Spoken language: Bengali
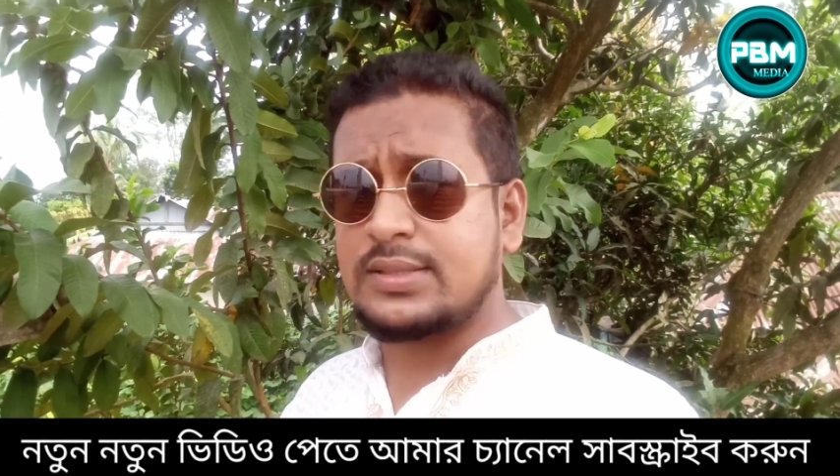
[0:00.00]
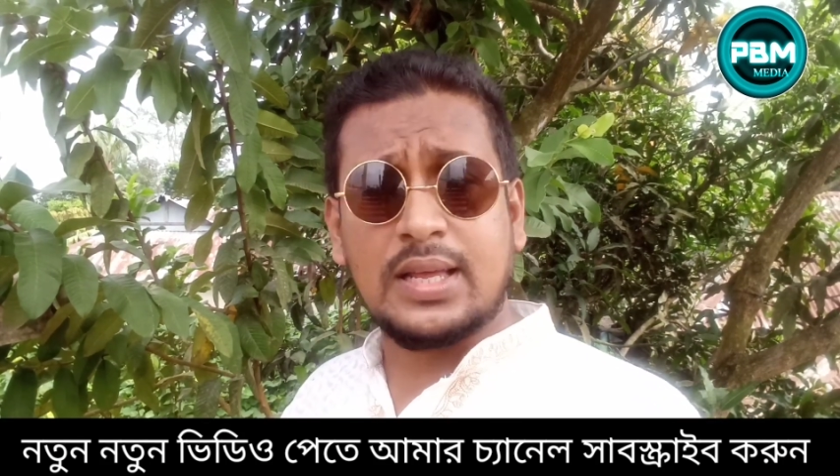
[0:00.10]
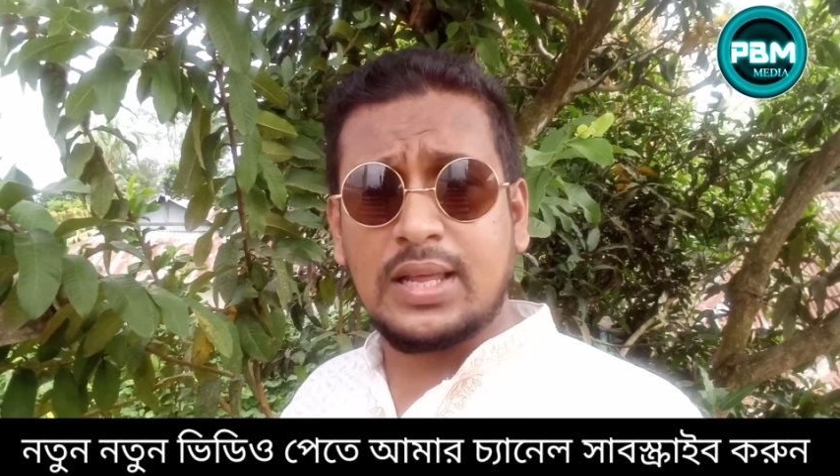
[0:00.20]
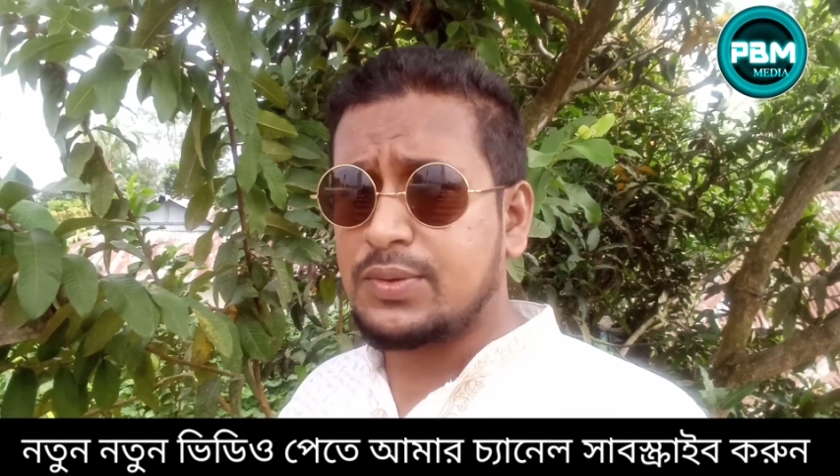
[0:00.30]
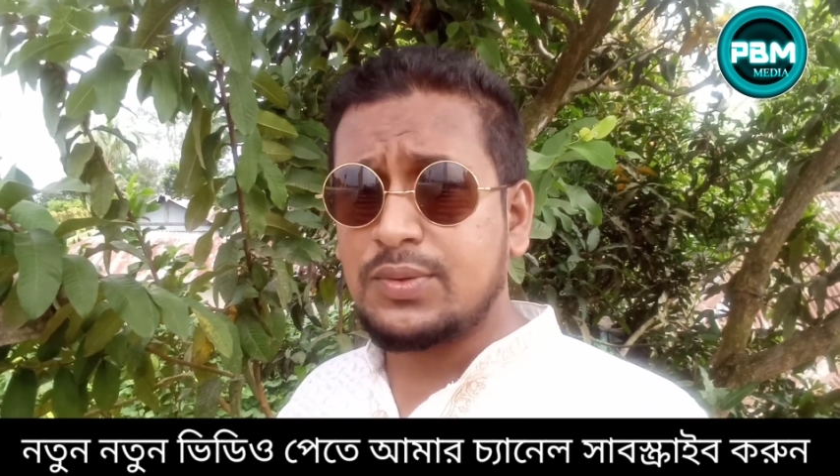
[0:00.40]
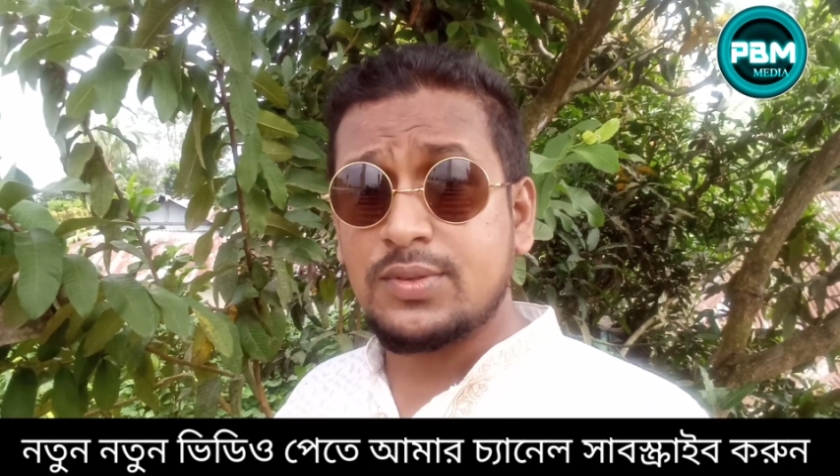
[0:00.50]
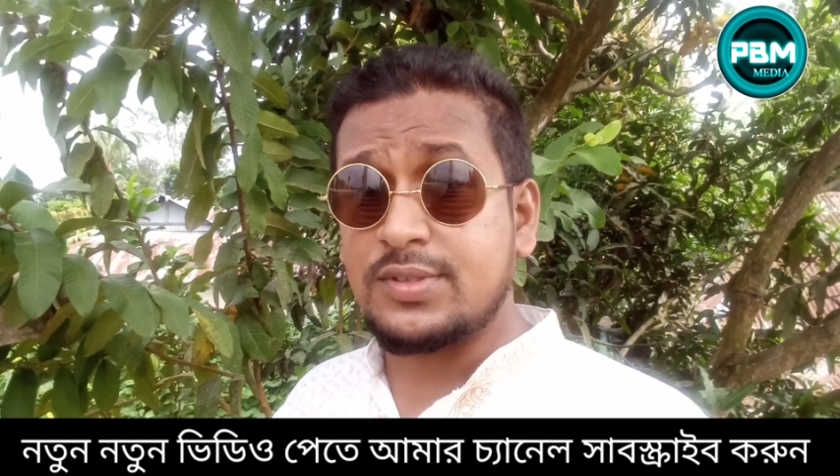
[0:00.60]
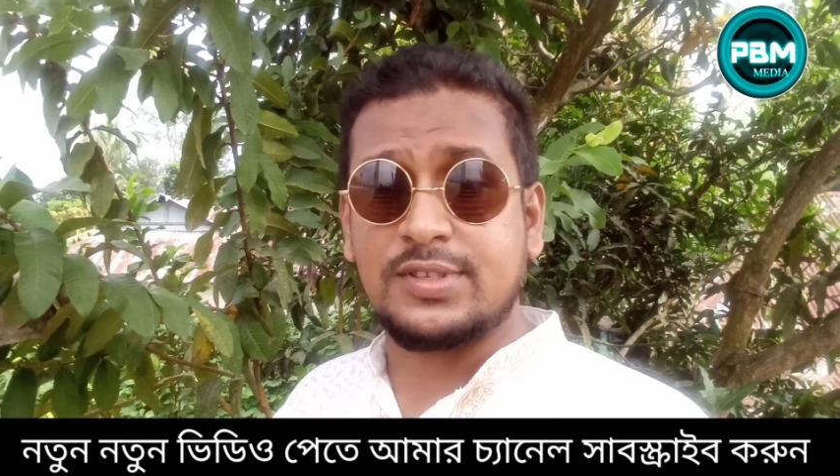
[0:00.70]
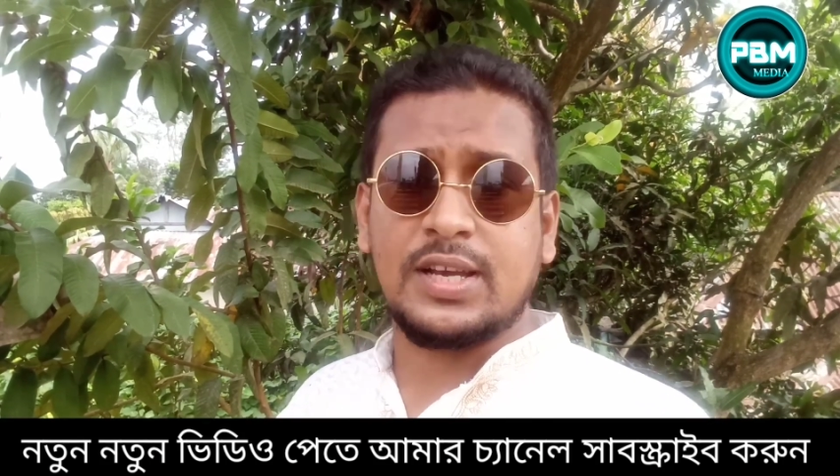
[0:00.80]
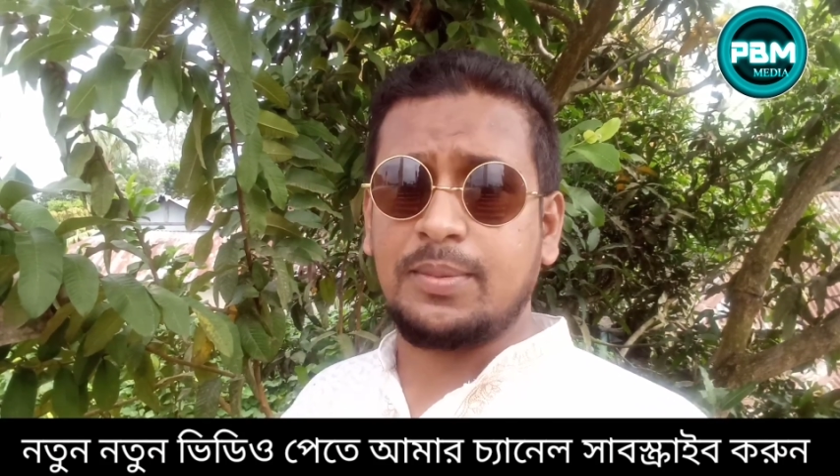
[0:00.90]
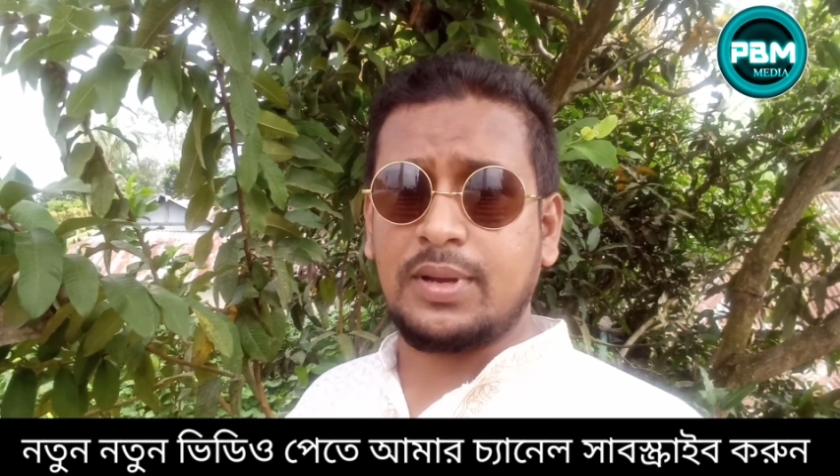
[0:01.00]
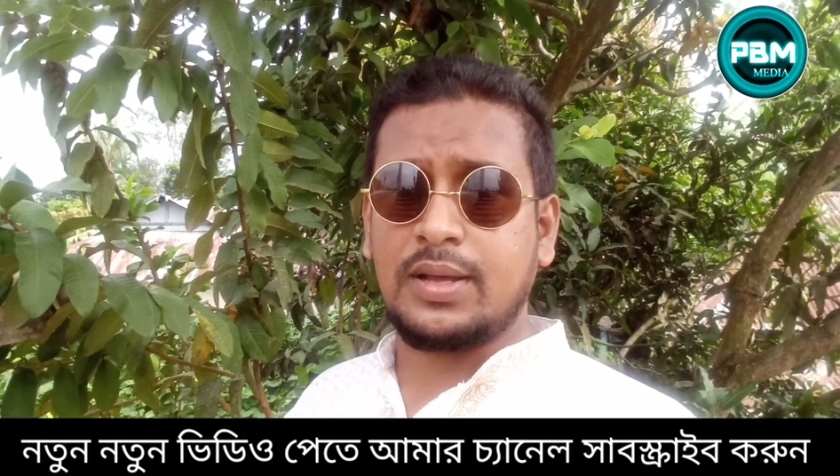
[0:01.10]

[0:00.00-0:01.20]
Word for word: চালানো যাবে